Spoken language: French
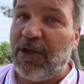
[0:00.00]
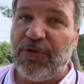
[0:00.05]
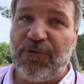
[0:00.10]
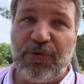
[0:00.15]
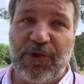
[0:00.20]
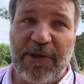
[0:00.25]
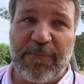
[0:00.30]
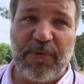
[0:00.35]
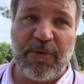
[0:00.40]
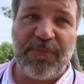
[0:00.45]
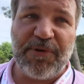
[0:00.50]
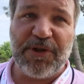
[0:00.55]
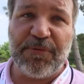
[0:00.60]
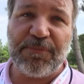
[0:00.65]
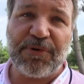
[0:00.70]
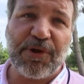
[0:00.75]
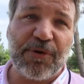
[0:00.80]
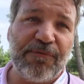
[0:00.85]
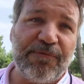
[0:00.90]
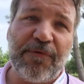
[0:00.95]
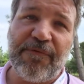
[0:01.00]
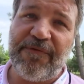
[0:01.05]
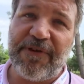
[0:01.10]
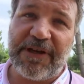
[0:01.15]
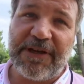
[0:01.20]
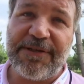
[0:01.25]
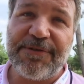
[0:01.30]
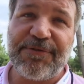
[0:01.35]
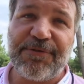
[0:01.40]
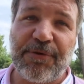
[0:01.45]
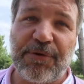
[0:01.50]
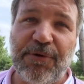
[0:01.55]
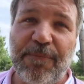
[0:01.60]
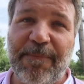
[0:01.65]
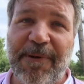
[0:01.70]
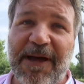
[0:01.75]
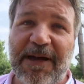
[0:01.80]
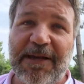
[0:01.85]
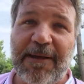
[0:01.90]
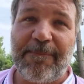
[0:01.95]
Tous les mobilhomes que vous verrez sur le
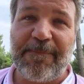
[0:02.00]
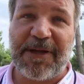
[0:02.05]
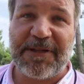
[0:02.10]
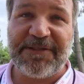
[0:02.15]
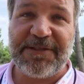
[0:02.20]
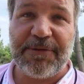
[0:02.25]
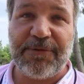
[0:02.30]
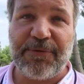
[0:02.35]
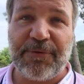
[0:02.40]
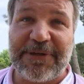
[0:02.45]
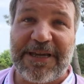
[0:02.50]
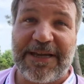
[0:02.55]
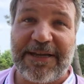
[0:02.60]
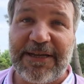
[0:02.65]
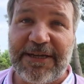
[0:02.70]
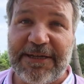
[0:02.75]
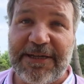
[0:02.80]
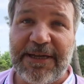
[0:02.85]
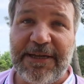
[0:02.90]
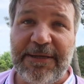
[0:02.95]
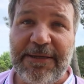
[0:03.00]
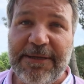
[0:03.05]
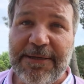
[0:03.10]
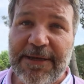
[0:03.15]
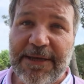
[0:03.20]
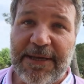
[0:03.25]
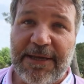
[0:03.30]
parc appartiennent donc à quelqu'un